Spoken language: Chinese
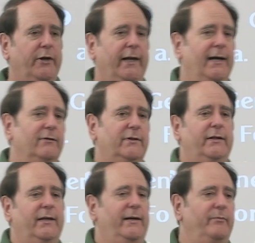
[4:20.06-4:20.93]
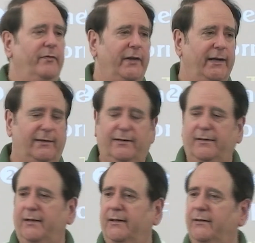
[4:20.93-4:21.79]
他们指出的那
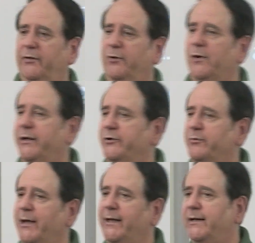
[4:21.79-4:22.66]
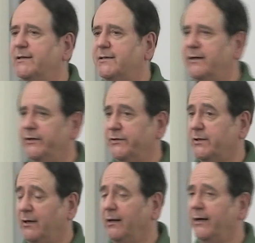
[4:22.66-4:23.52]
位创造我们的就
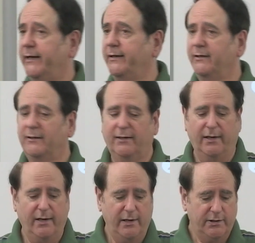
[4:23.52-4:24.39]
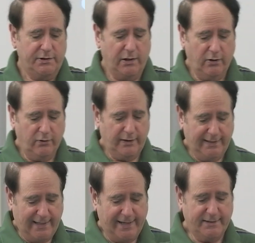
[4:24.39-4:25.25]
是神。所以，
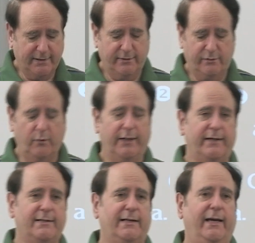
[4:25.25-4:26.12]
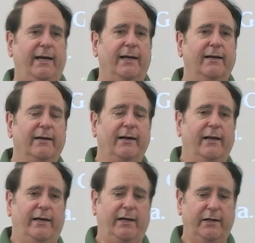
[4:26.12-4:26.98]
保罗在雅典，
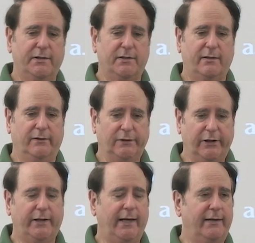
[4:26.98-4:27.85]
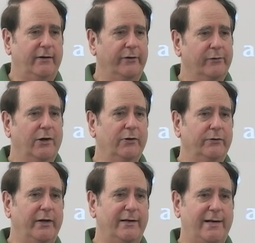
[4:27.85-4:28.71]
他想表达的是：当
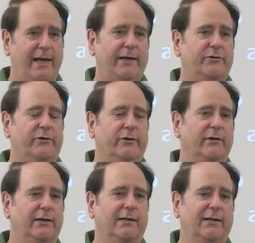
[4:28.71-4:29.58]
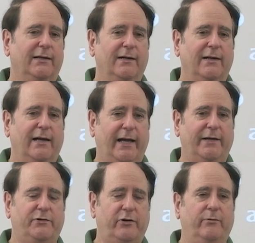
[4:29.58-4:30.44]
我们看到自己的本质
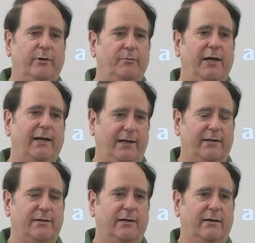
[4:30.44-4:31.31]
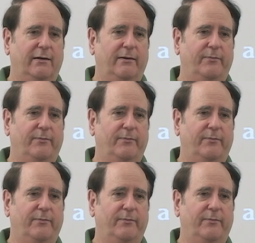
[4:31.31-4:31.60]
是人的时候，